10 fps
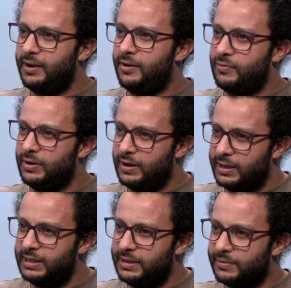او
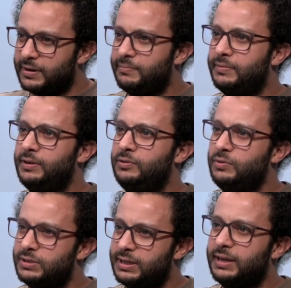الهديه من ربنا انه
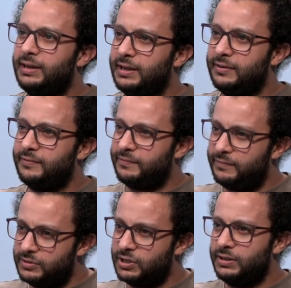يستغلها
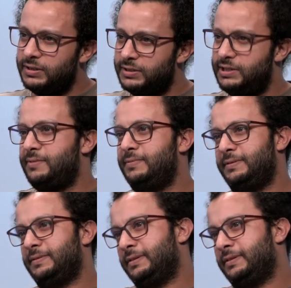في شيء ايجابي